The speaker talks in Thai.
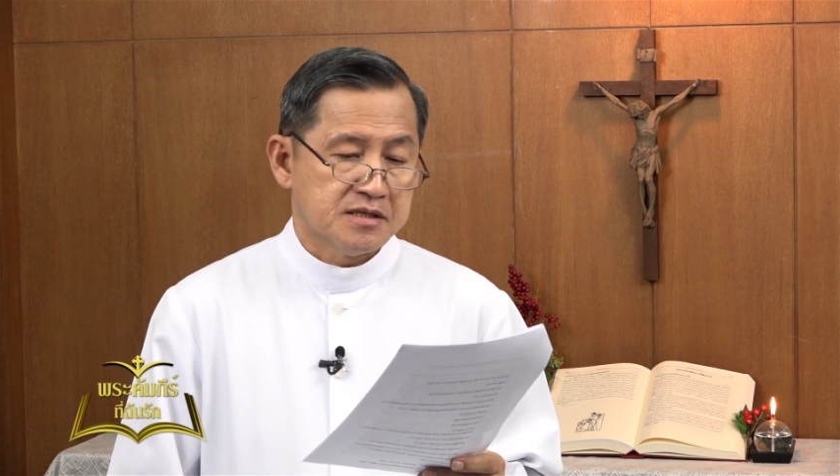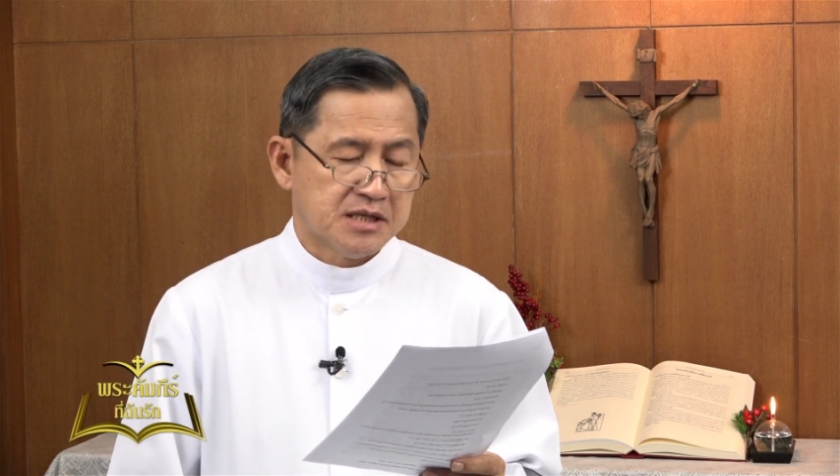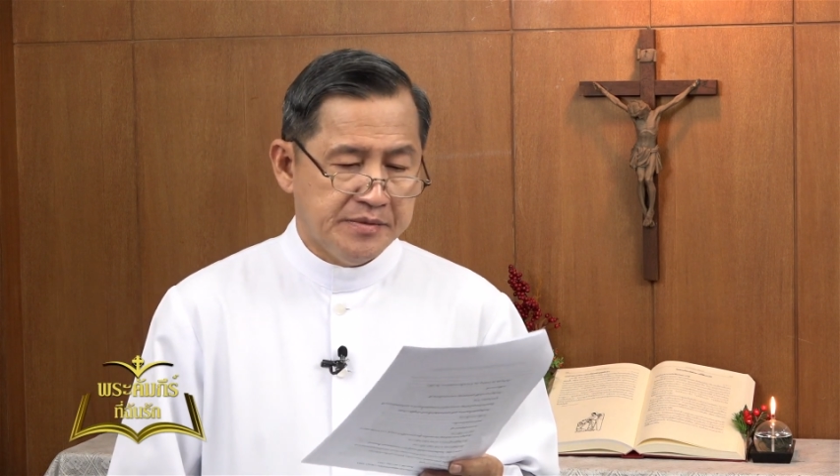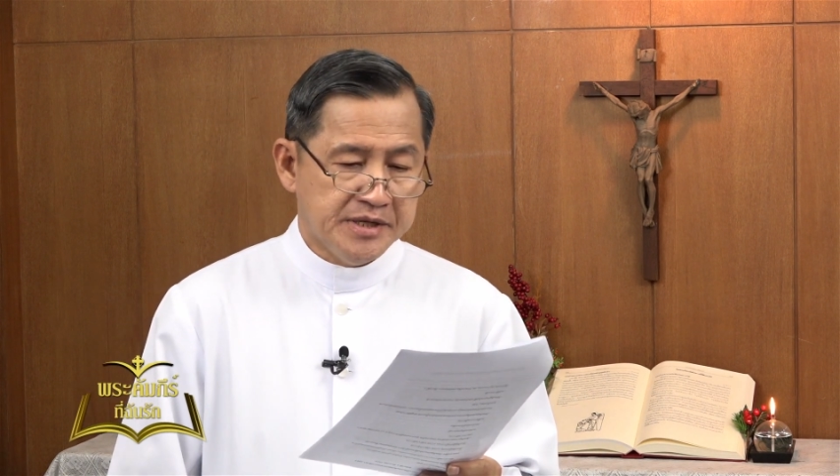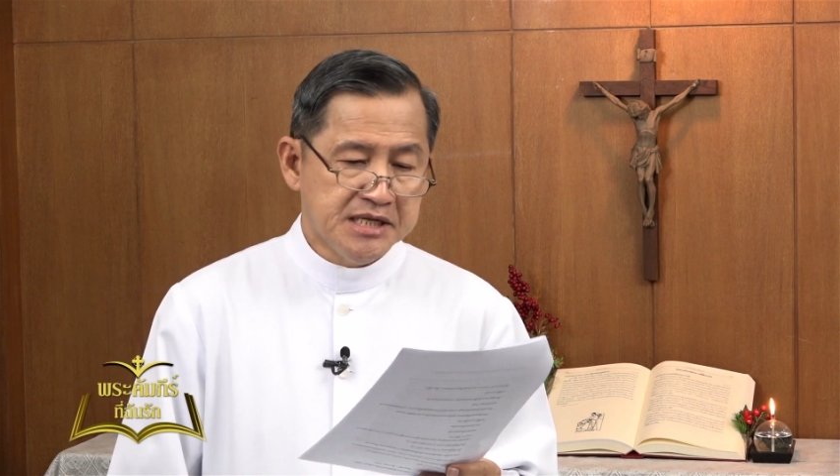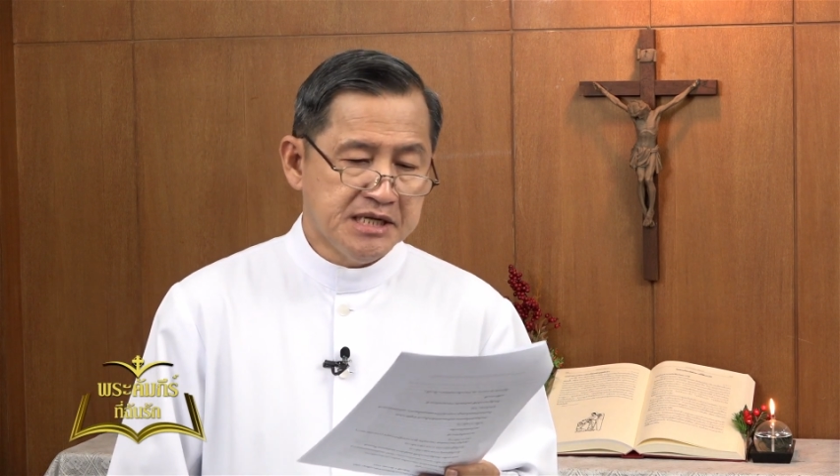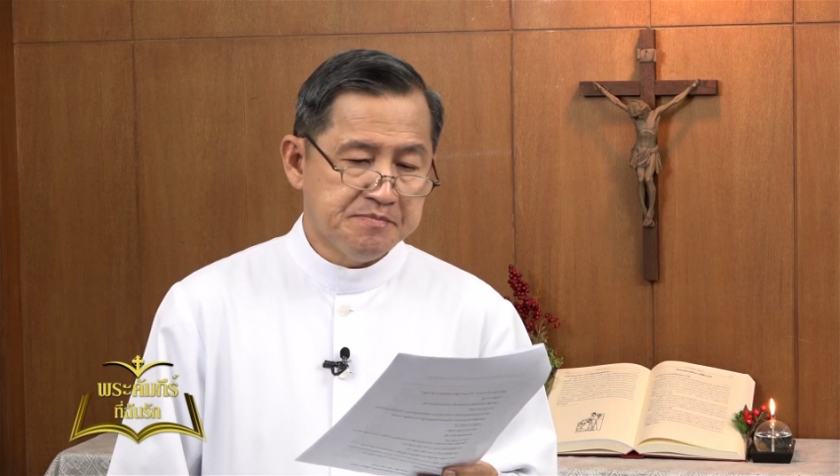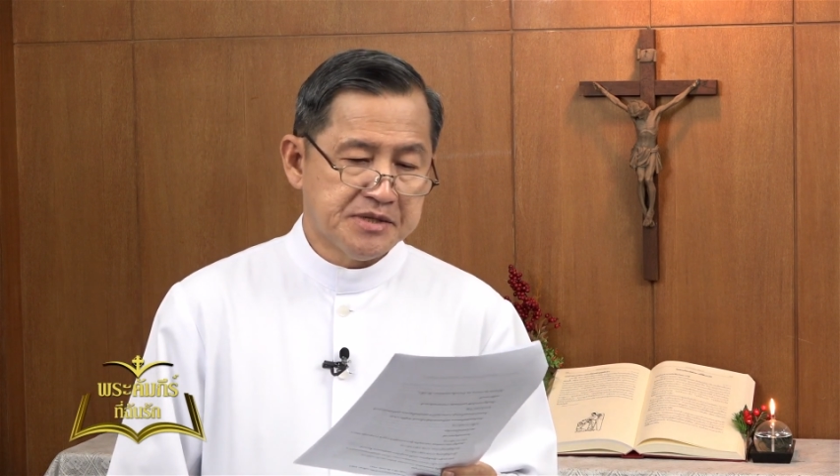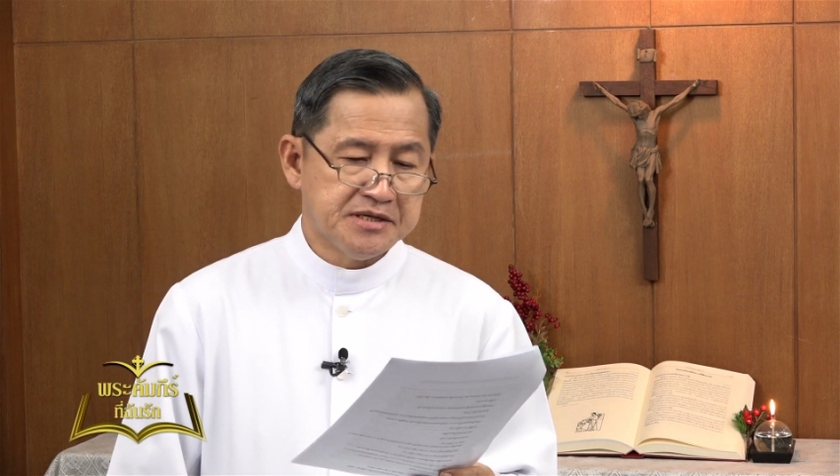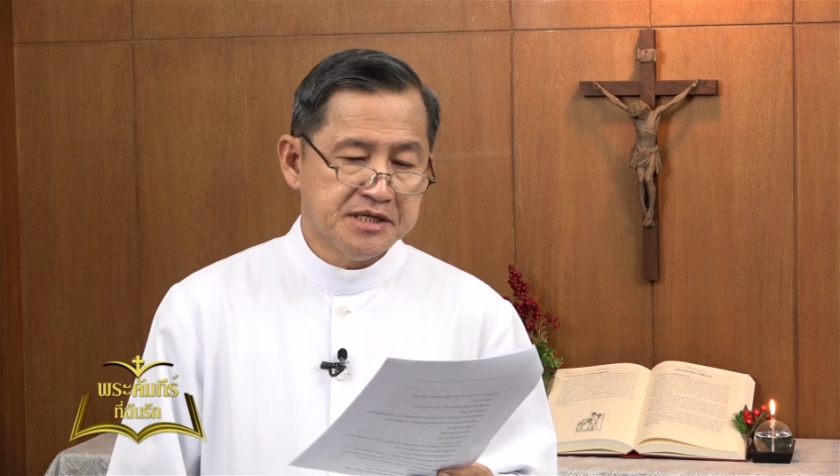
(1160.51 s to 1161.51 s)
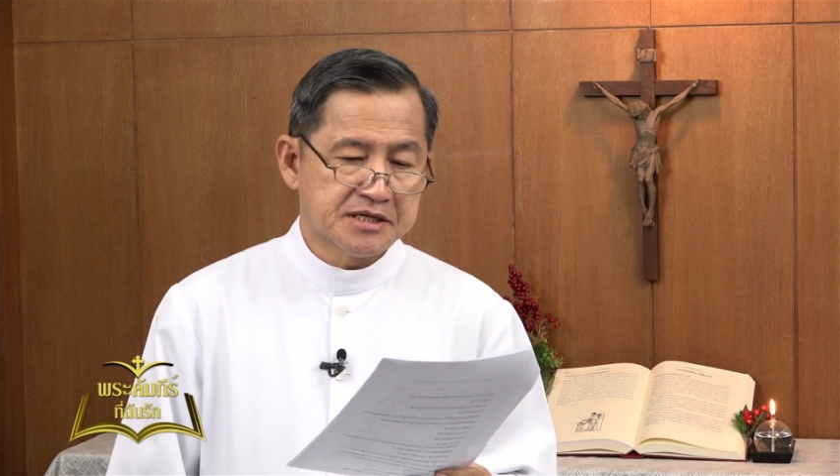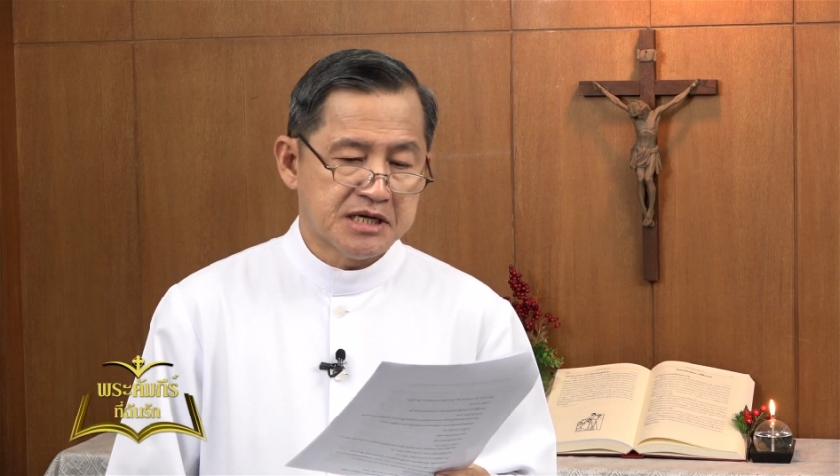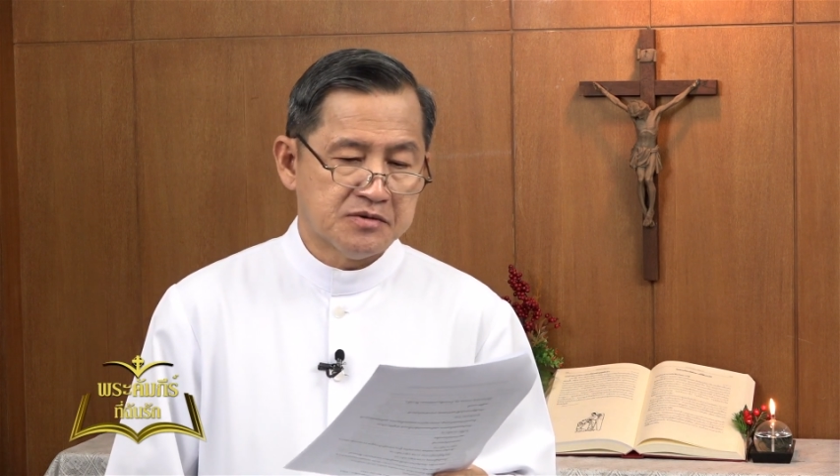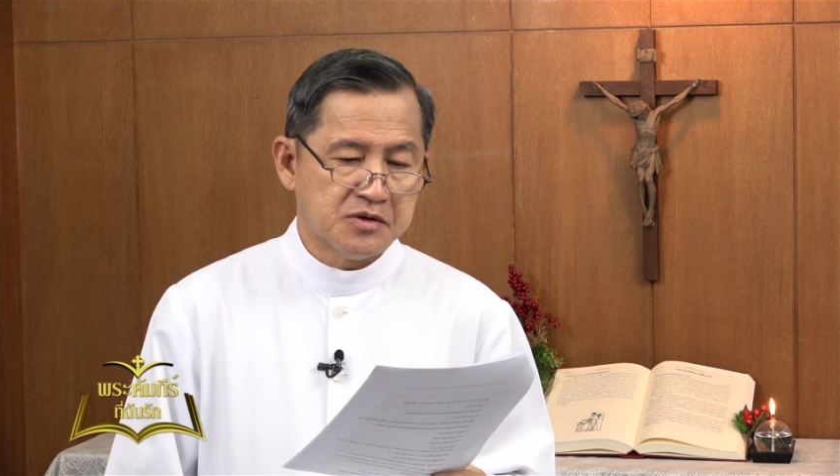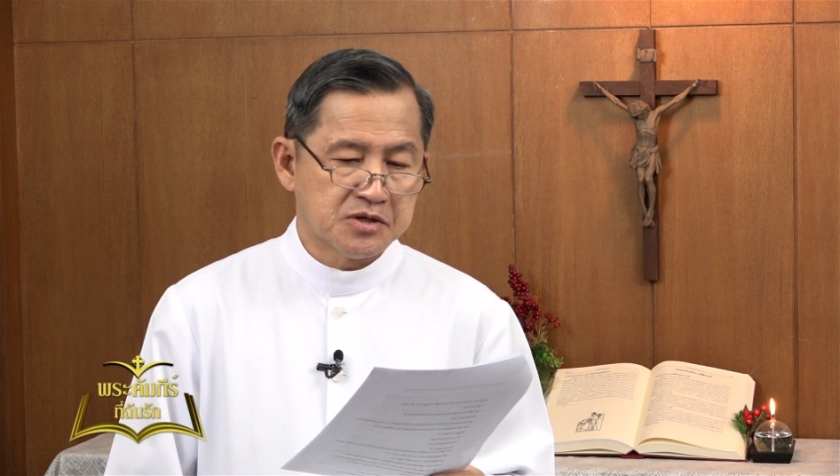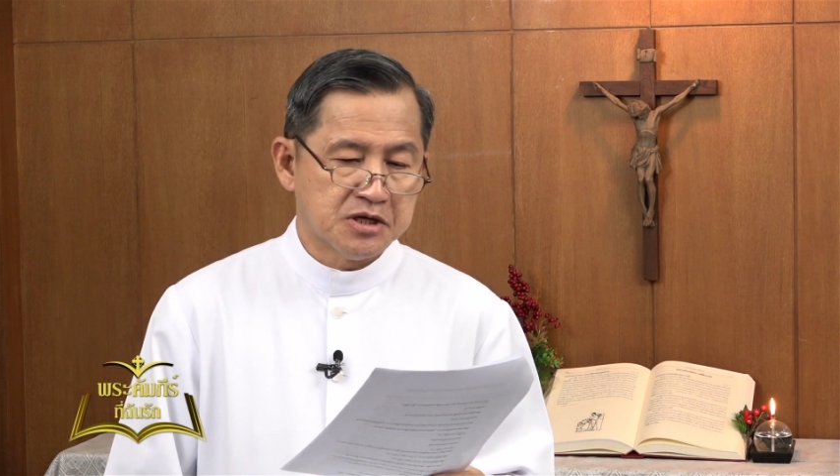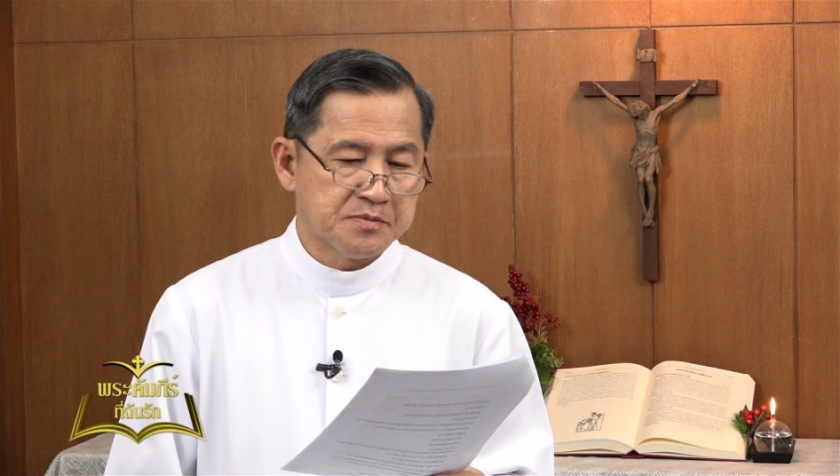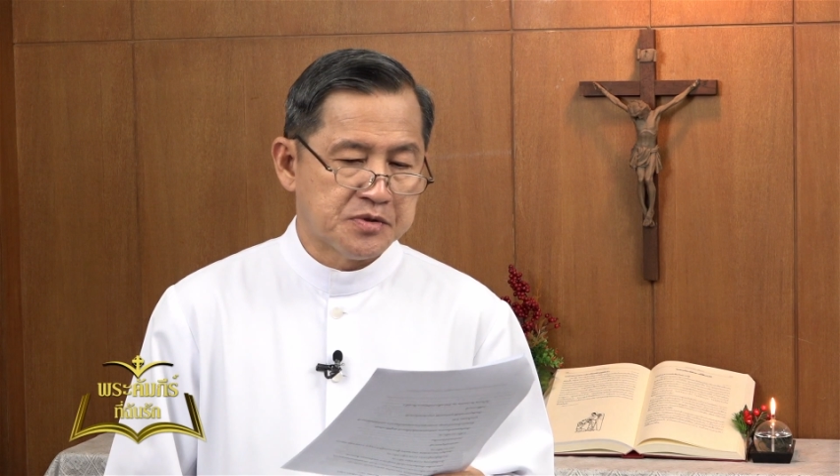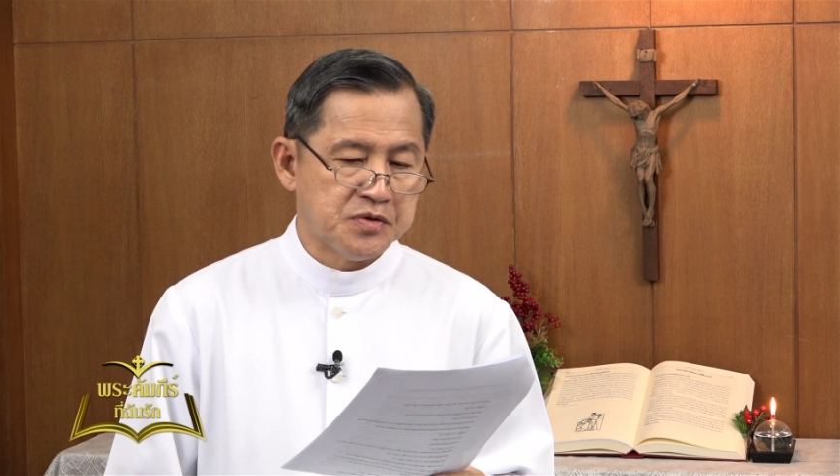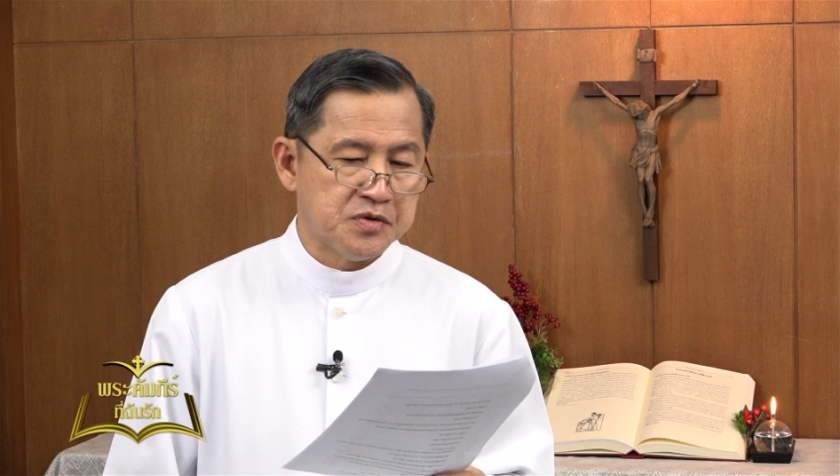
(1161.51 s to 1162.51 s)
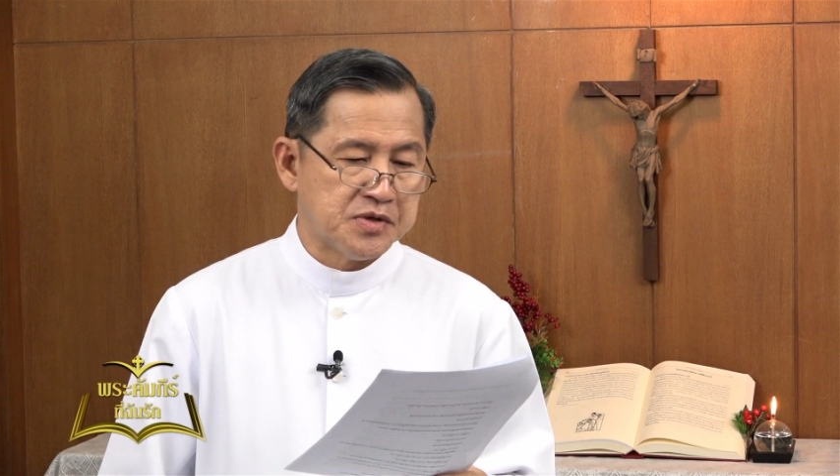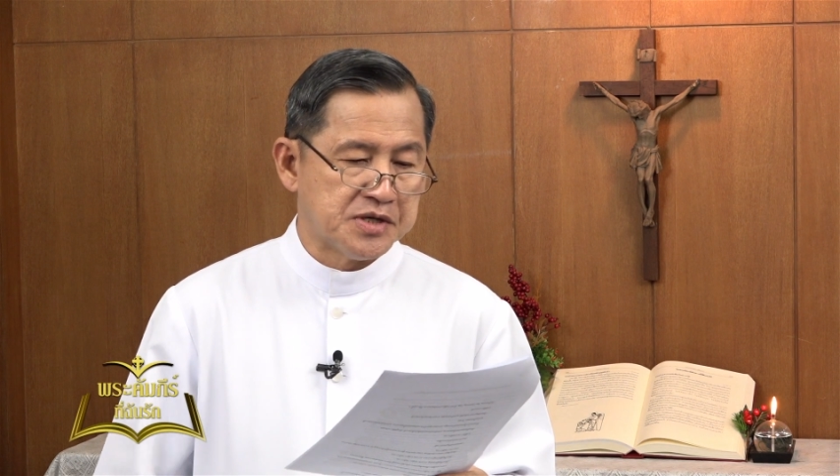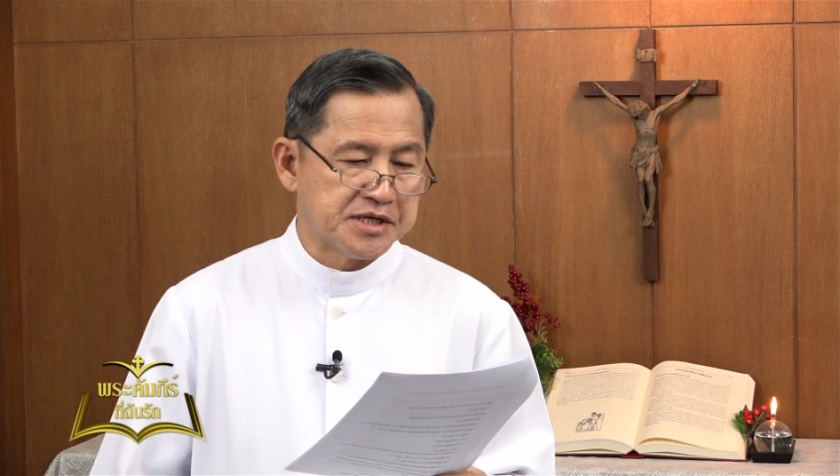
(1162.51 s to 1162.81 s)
ในวันนี้นับเป็นเรื่องราวของครอบครัว